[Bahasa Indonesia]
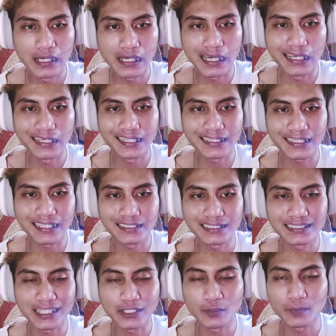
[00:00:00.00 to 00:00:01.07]
kalian kasih
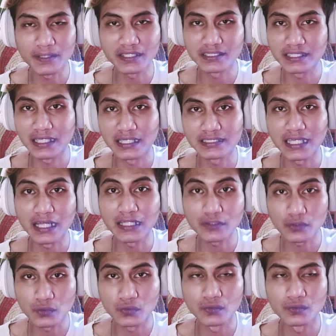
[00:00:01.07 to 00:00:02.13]
satu pekerja
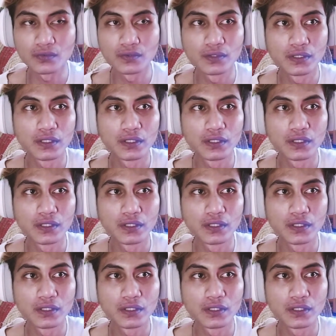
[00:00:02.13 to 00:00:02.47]
satu